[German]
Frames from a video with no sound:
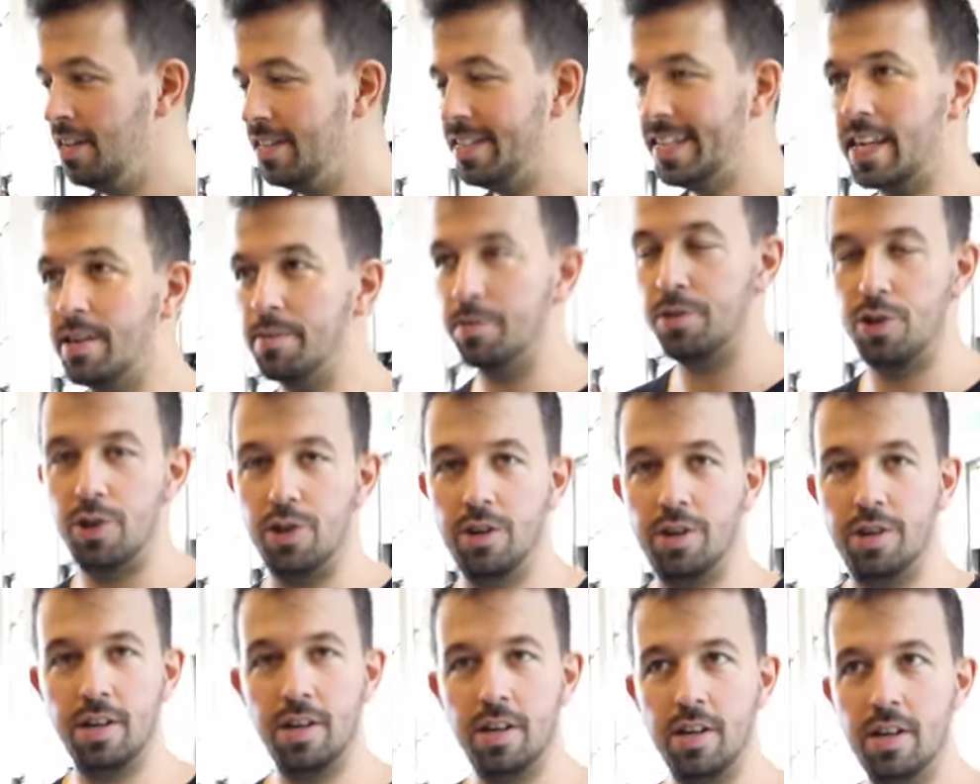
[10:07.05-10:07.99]
Hier gibt es auch
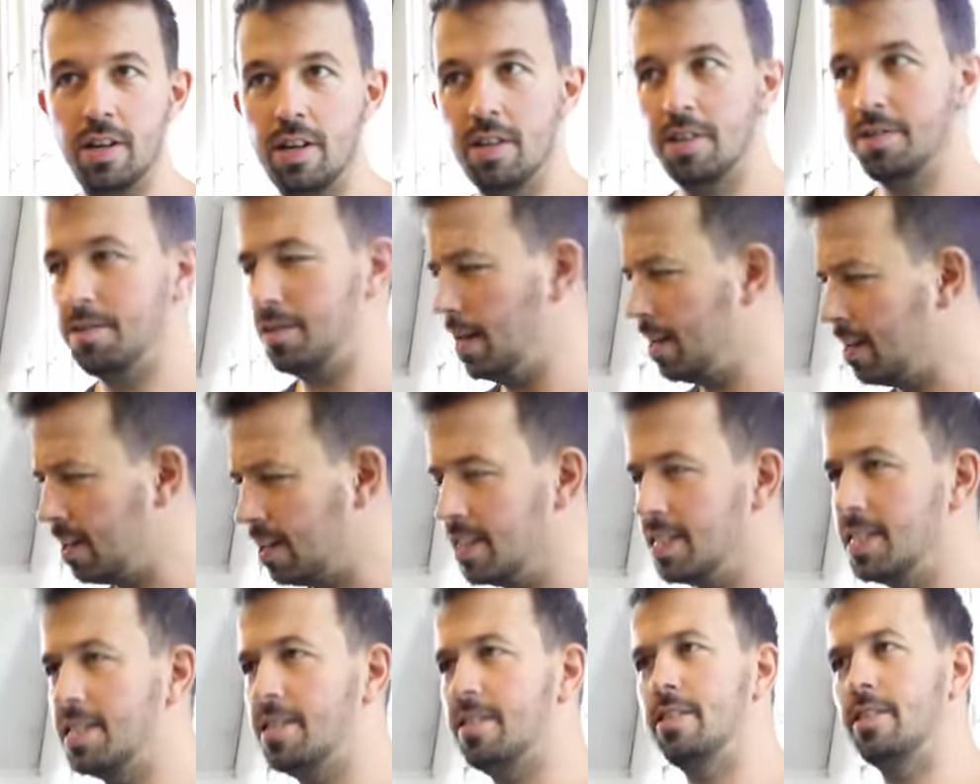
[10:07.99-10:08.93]

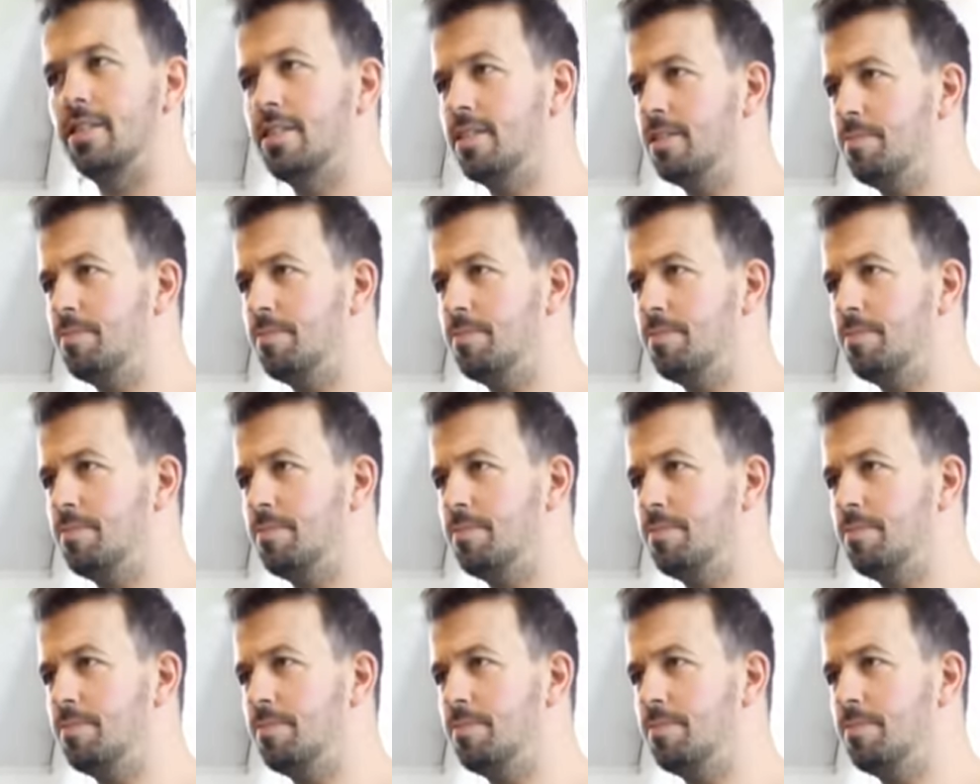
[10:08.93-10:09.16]
Terraristik,